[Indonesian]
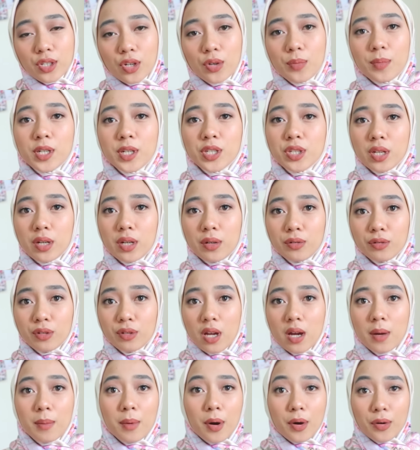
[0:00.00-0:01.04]
so much yang
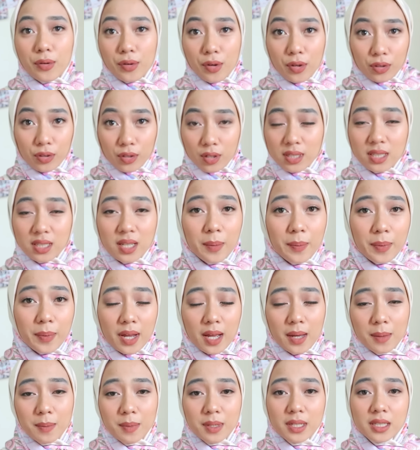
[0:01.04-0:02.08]
udah mau nonton
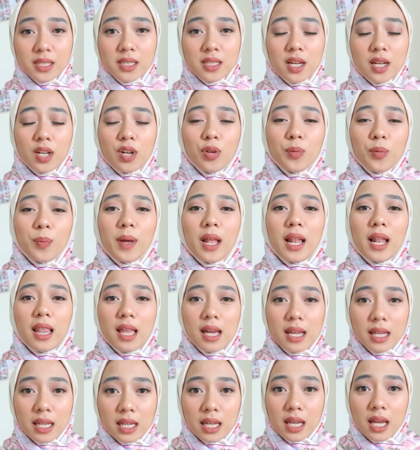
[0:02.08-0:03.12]
sampai habis. Jangan
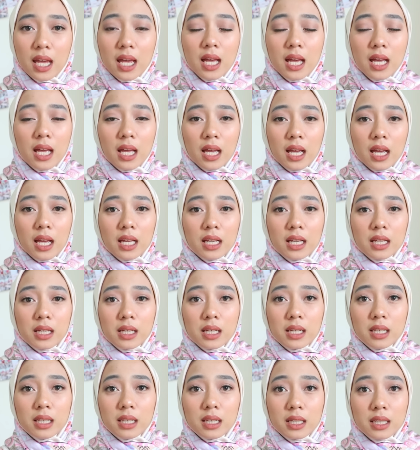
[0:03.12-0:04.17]
lupa like
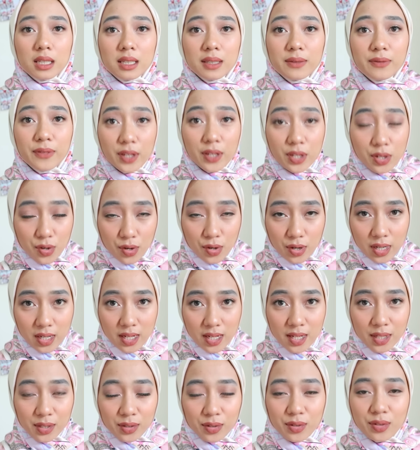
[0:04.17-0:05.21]
video
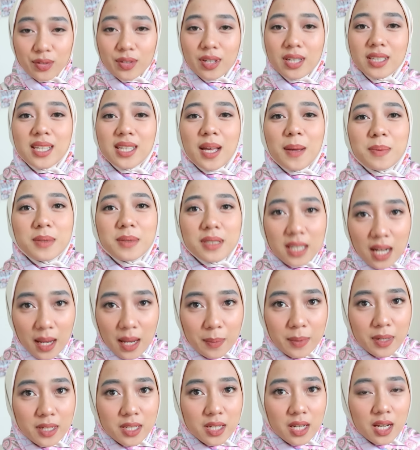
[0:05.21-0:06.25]
ini, terus juga
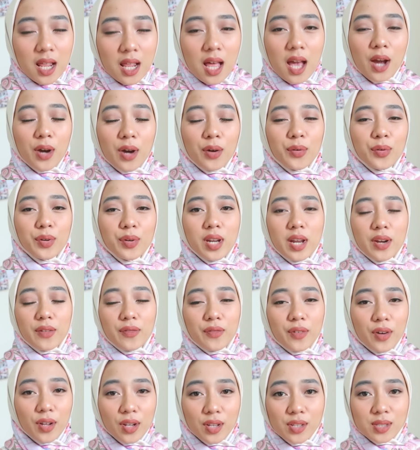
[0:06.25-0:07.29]
subscribe ke channel aku
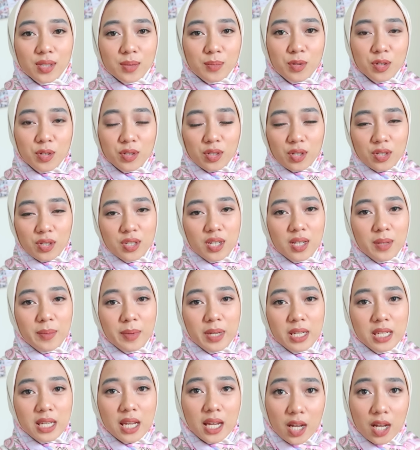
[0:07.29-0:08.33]
dan follow semua
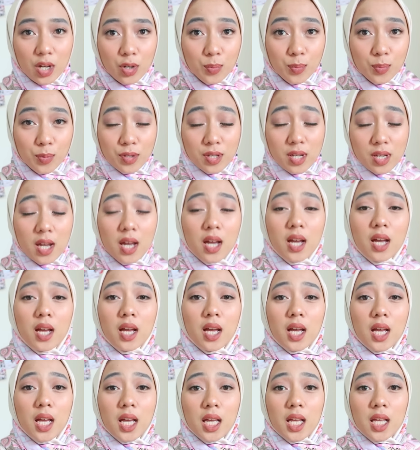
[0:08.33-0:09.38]
sosial media yang aku punya.
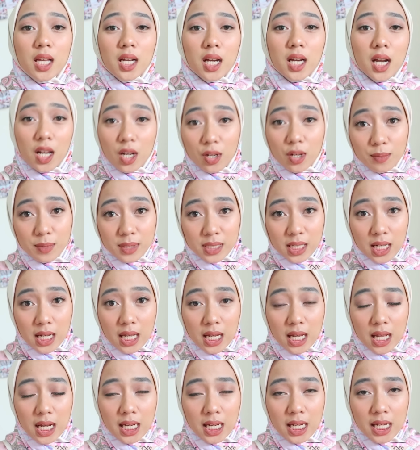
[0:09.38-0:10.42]
Kalau
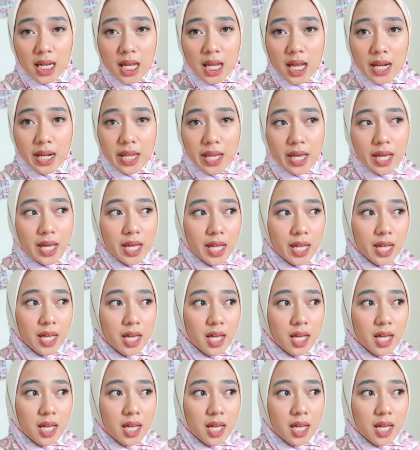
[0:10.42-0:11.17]
misalnya kalian ada